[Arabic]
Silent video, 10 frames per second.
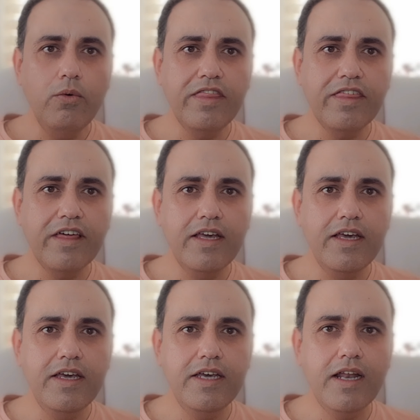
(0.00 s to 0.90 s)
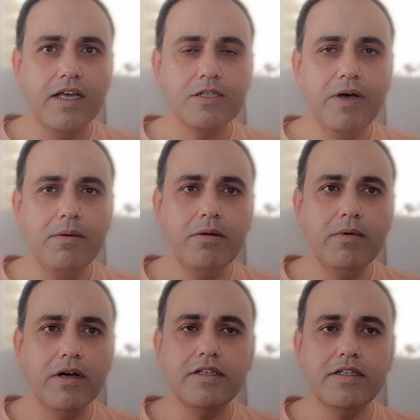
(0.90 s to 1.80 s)
الثاني هي الأسباب
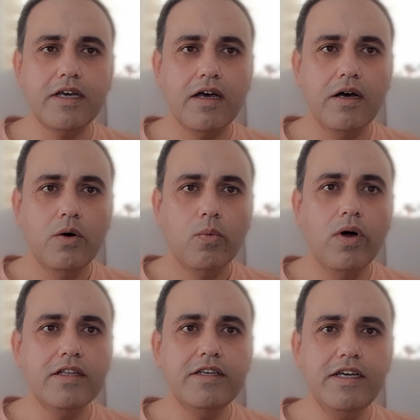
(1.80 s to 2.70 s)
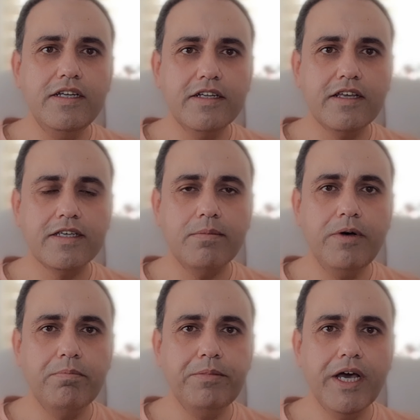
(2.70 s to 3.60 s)
المرضية والتي
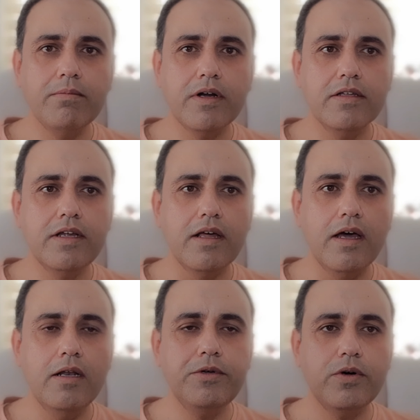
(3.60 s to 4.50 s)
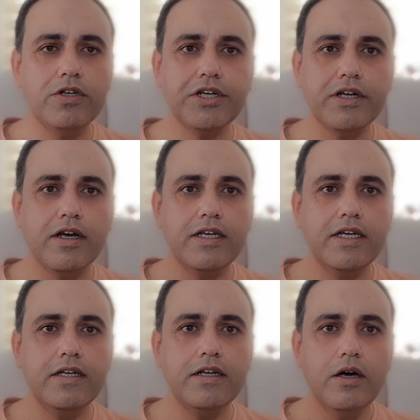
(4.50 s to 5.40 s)
تتسبب بأمراض القلب
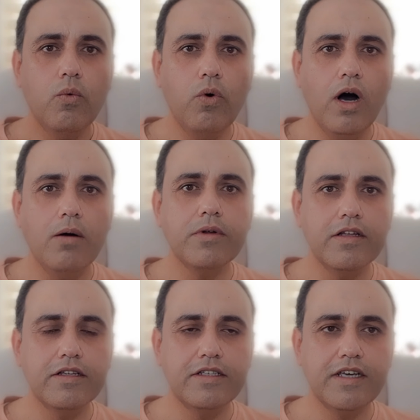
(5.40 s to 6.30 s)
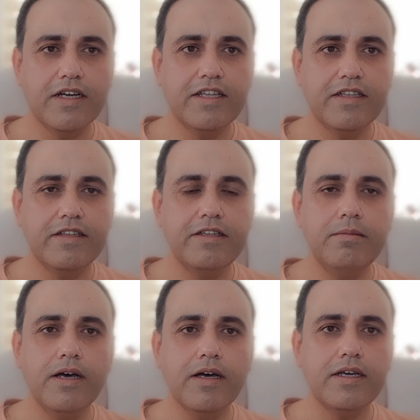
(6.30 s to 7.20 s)
والشرايين وأمراض السكتة
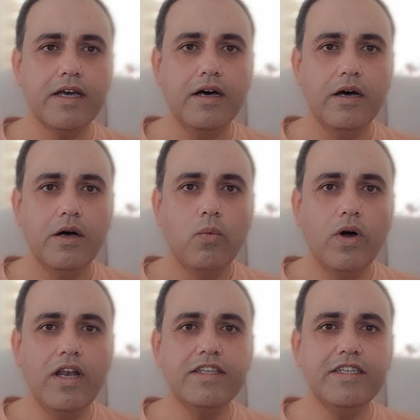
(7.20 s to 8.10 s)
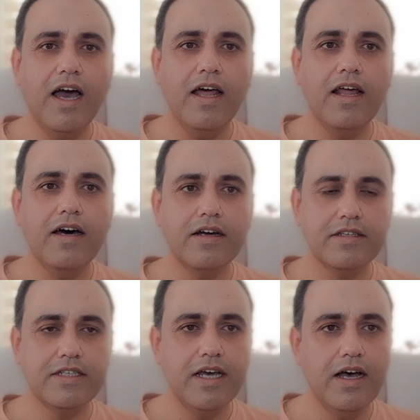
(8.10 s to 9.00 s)
الدماغية والتي على
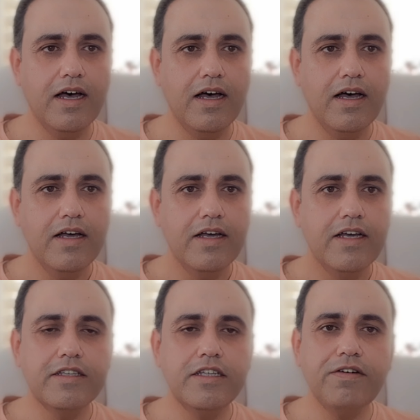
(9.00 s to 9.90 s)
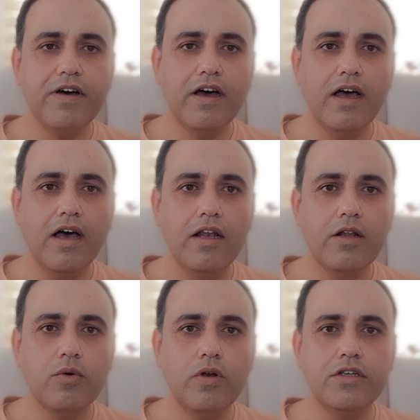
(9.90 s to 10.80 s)
رأسها ارتفاع
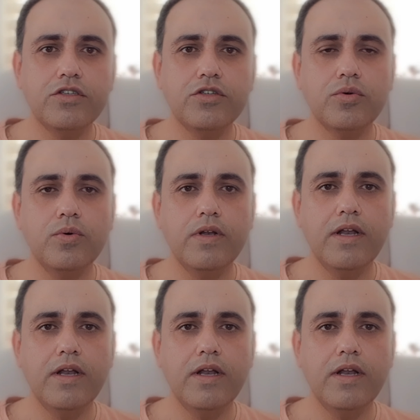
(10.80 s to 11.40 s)
الكوليسترول